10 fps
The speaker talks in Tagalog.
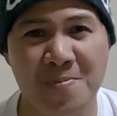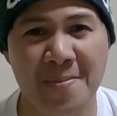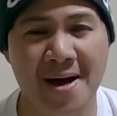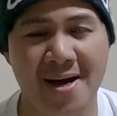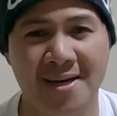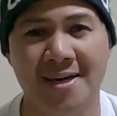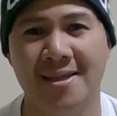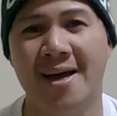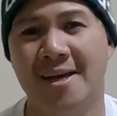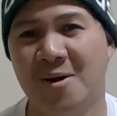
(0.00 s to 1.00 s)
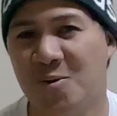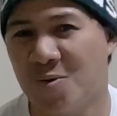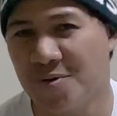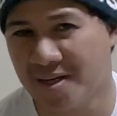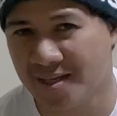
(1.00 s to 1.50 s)
pamahagi dahil
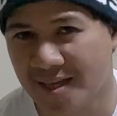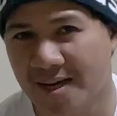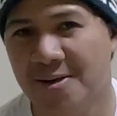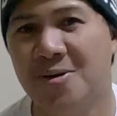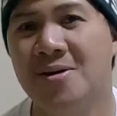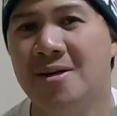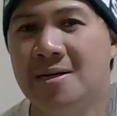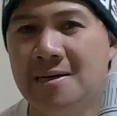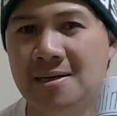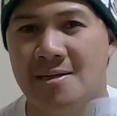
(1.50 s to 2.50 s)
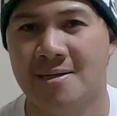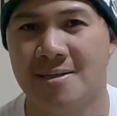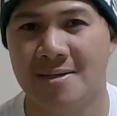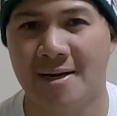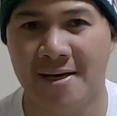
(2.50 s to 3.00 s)
uuwi na tayo
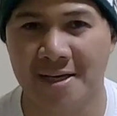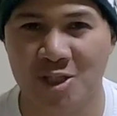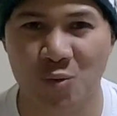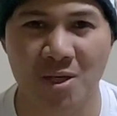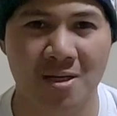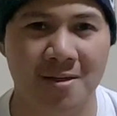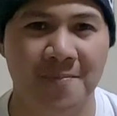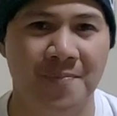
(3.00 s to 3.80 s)
uh, next week.